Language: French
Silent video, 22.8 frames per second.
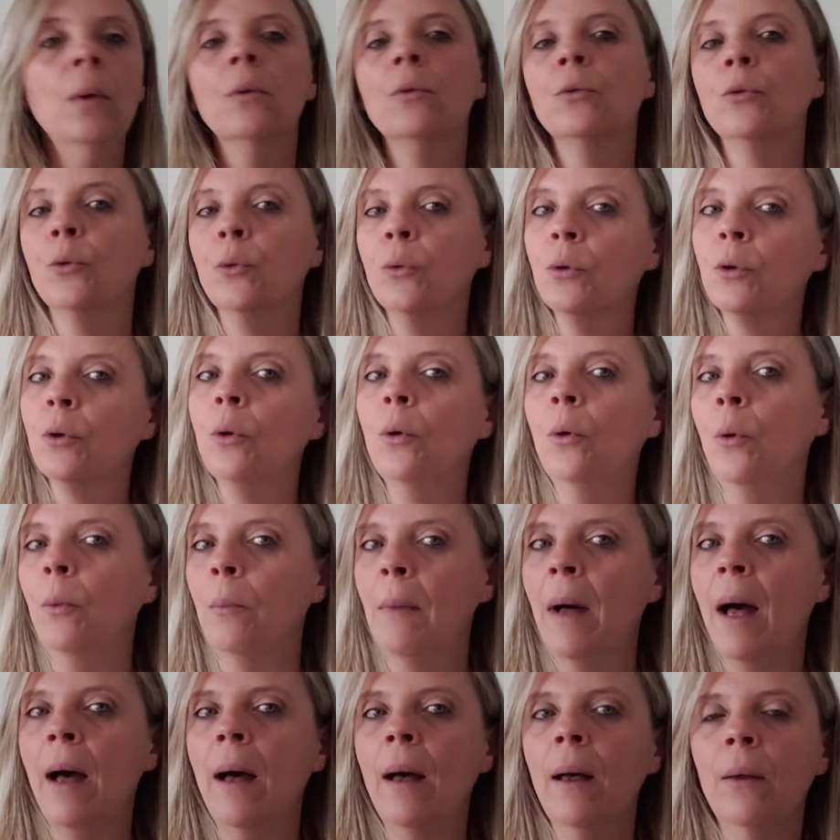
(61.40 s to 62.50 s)
Donc on
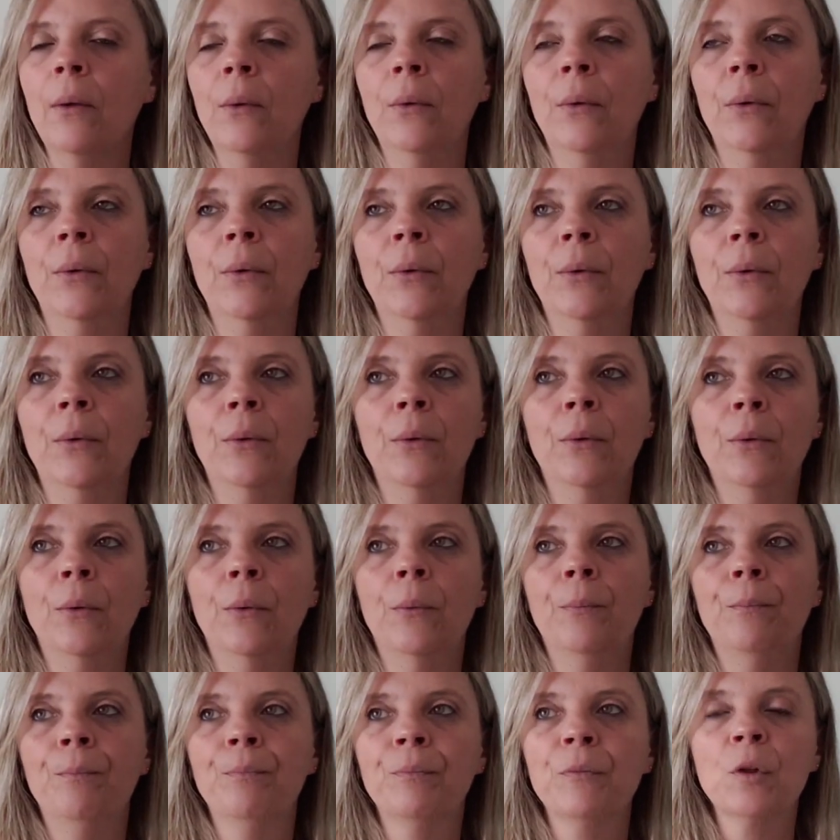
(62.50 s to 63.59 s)
m'a euh,
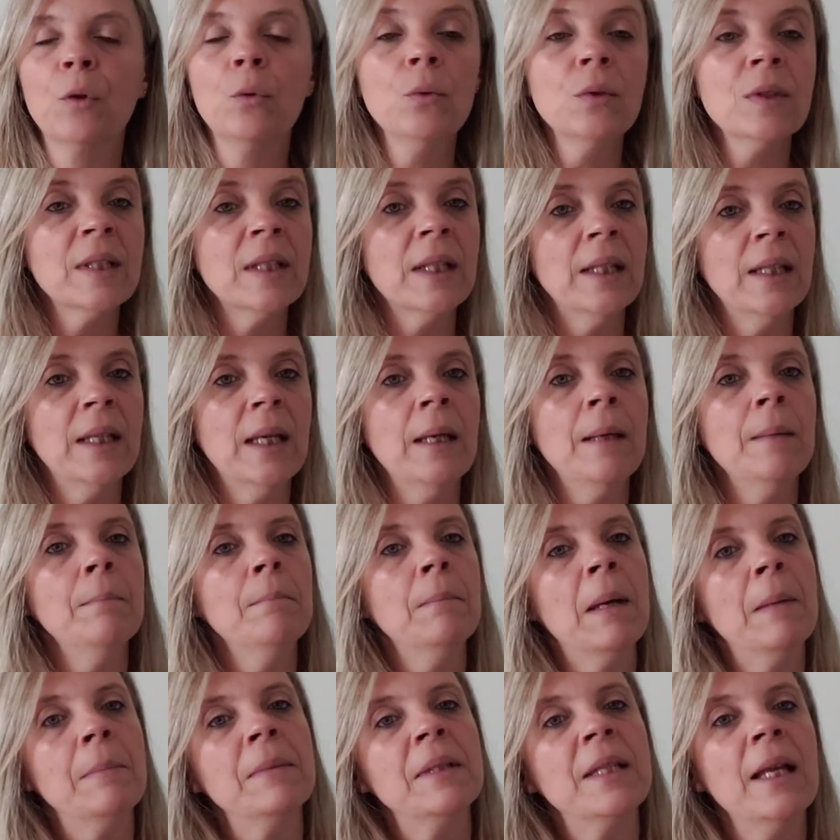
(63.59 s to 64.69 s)
conseillé
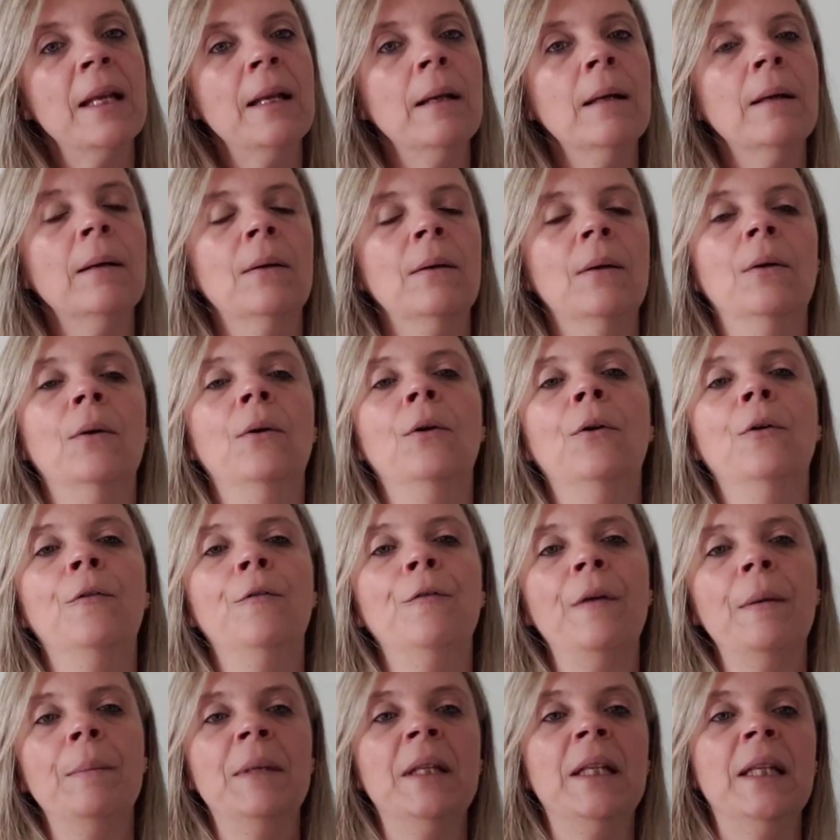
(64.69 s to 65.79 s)
Mamselle
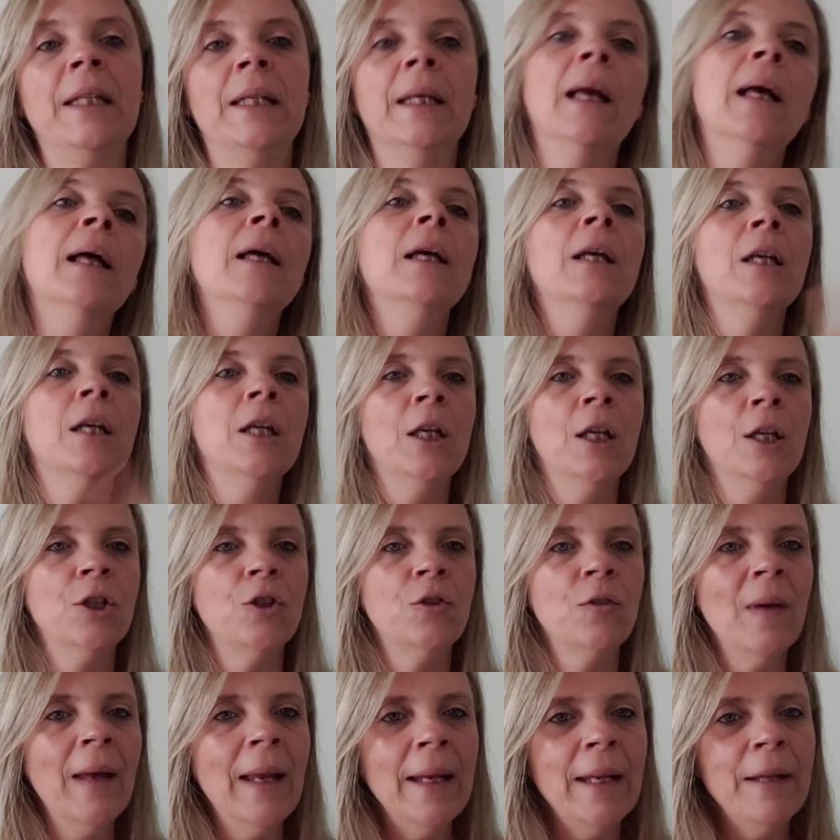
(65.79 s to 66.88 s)
Family.
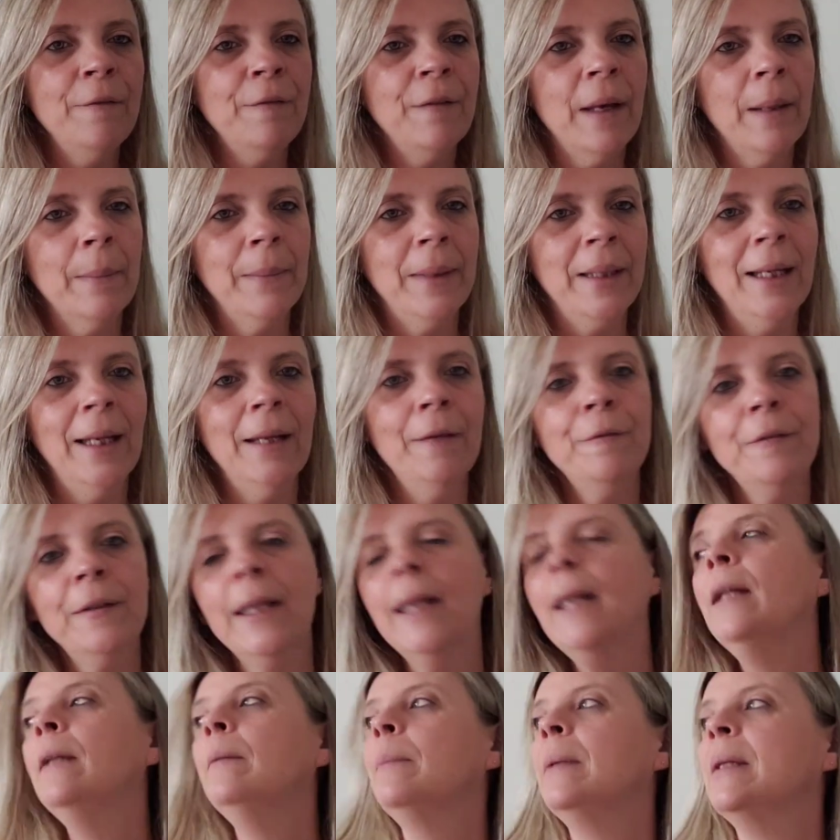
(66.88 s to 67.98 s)
Je vais aller fermer la
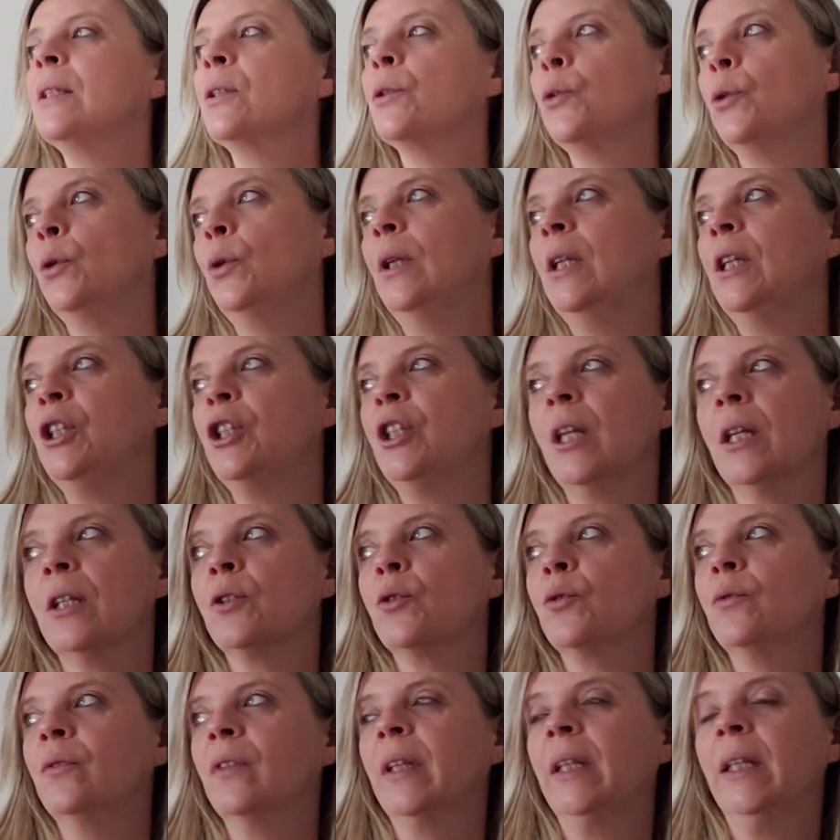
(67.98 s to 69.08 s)
fenêtre parce que les
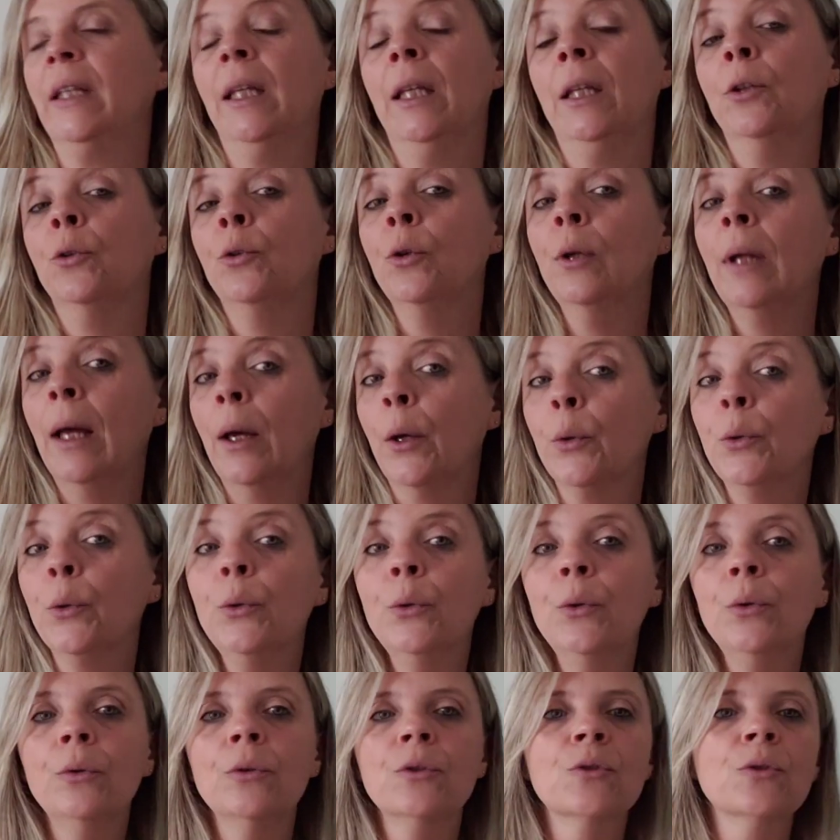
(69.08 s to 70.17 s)
chers ouvriers de la
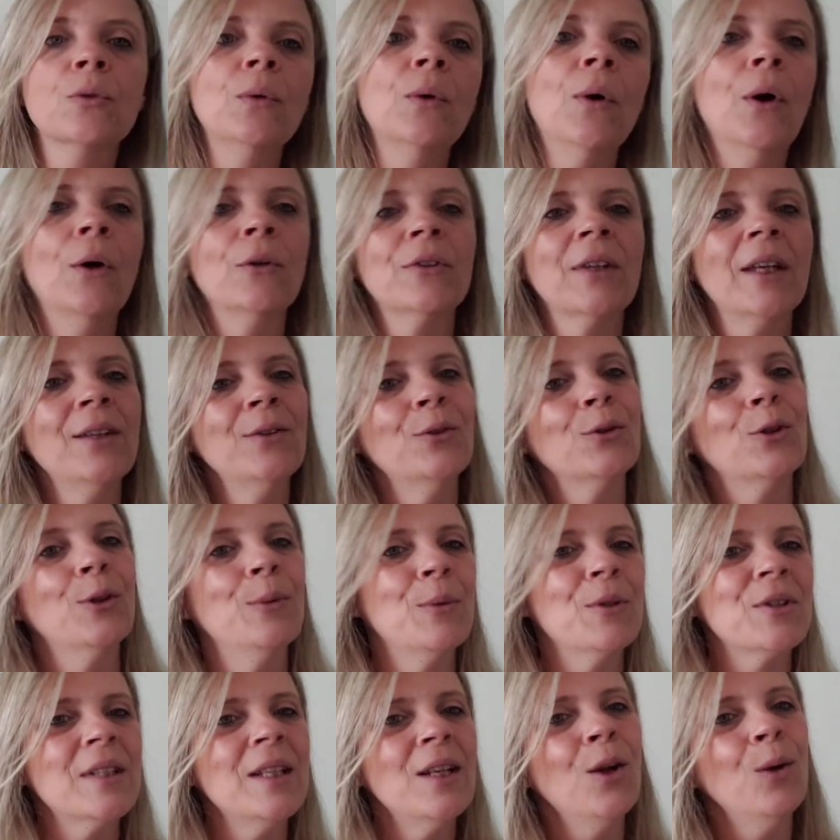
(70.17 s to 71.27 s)
rue sont en train de
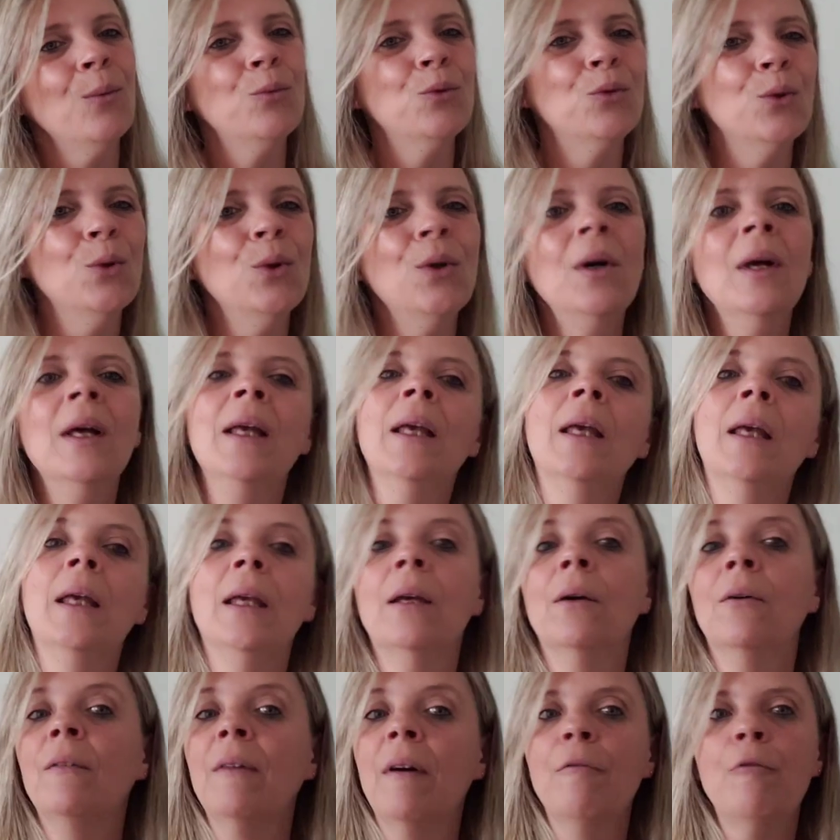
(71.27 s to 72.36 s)
commencer leur boulot
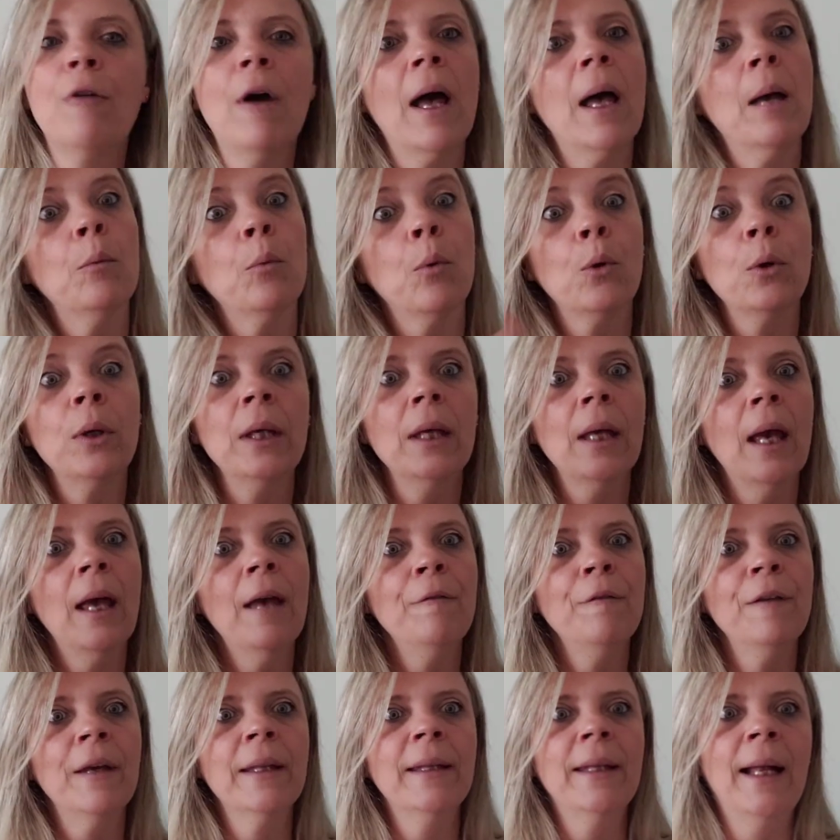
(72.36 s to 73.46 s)
et on va voir un bruit
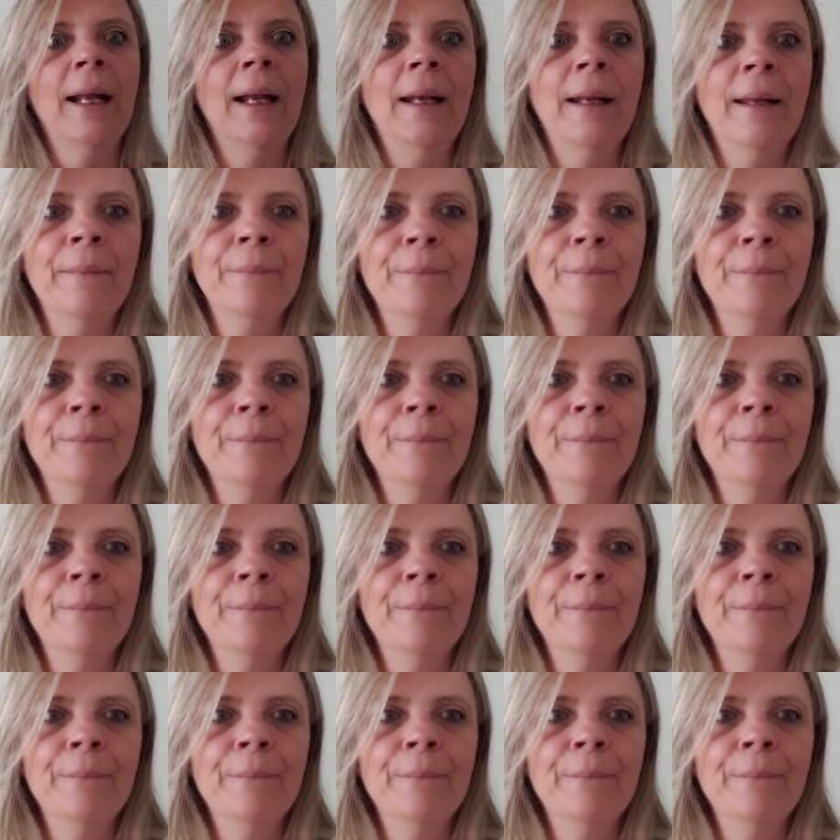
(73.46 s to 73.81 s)
infernal.